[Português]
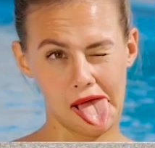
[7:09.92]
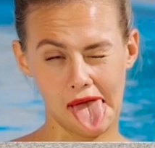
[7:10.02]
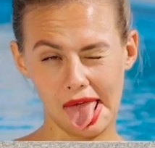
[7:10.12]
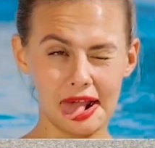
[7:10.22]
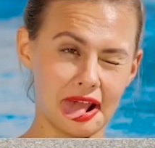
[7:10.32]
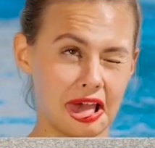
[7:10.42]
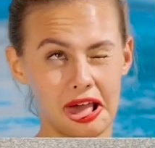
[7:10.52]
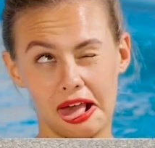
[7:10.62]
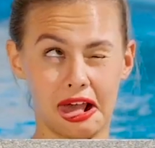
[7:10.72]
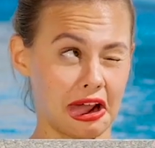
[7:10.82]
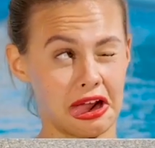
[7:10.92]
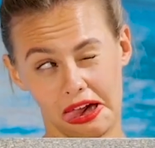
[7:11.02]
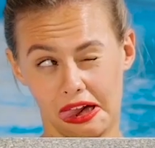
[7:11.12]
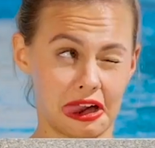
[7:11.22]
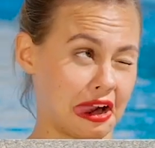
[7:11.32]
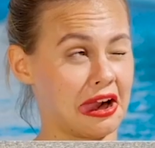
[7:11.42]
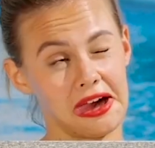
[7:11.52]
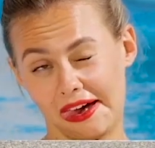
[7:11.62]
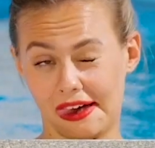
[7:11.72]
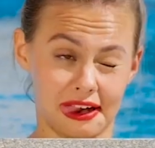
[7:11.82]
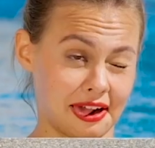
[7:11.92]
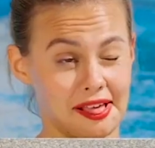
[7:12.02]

que fez isso com você. Mas enquanto